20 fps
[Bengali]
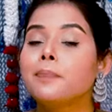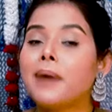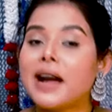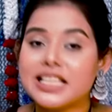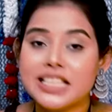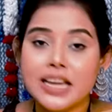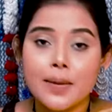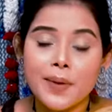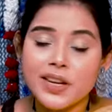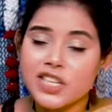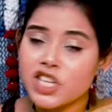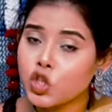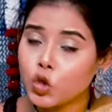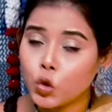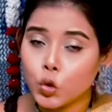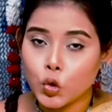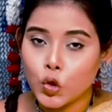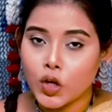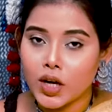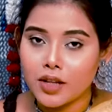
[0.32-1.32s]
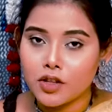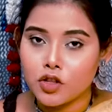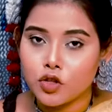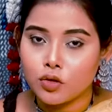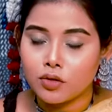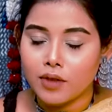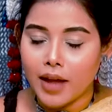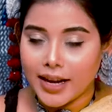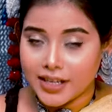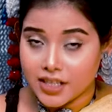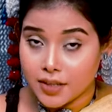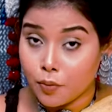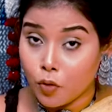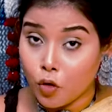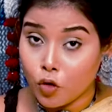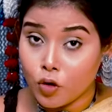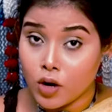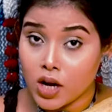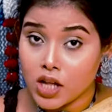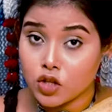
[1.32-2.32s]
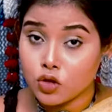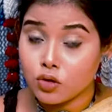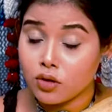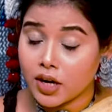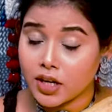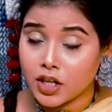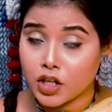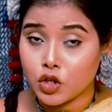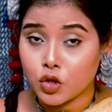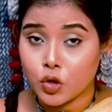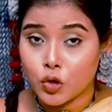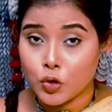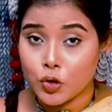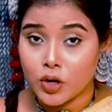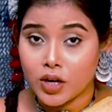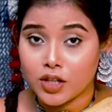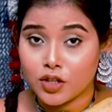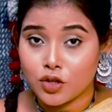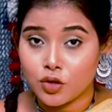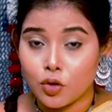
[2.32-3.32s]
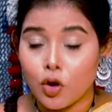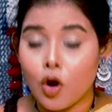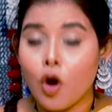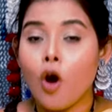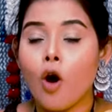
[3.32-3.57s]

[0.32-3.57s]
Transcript: পাশাপাশি দুটো রাজ্য একটা বড় রাজ্য একটা ছোট রাজ্য